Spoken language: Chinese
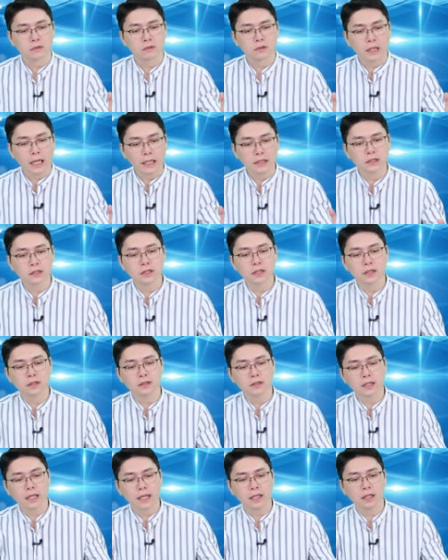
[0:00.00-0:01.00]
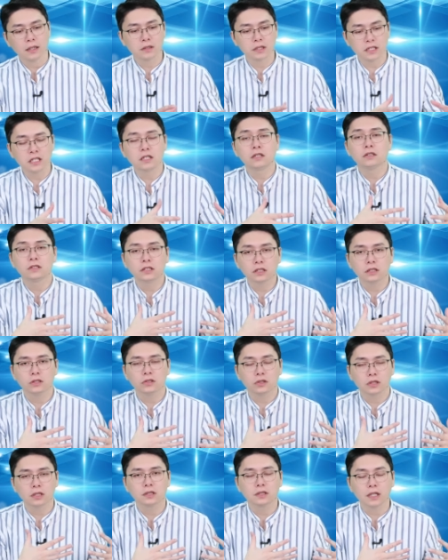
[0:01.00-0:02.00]
台积电在第二季
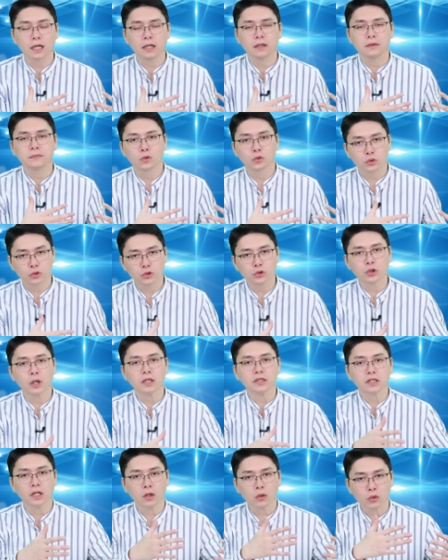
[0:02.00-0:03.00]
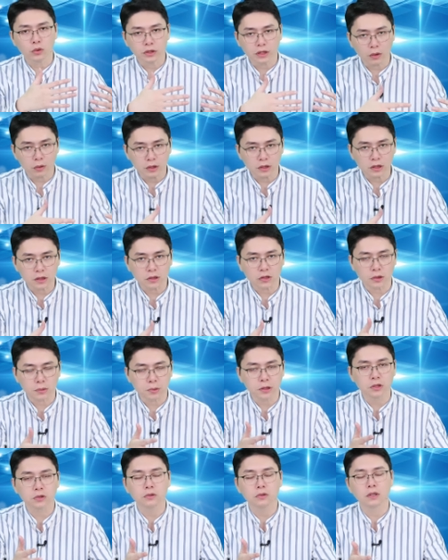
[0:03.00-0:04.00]
就现在陆续就在交货相关 G
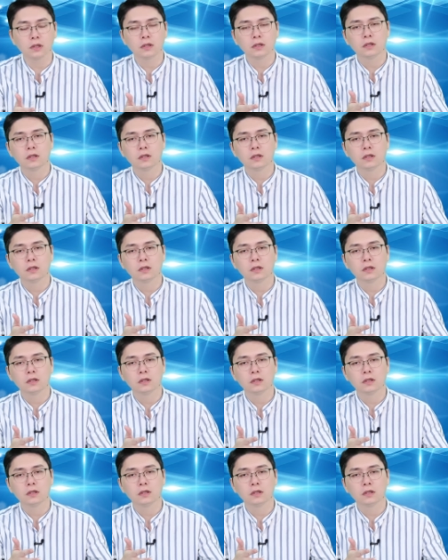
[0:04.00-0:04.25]
P U 了，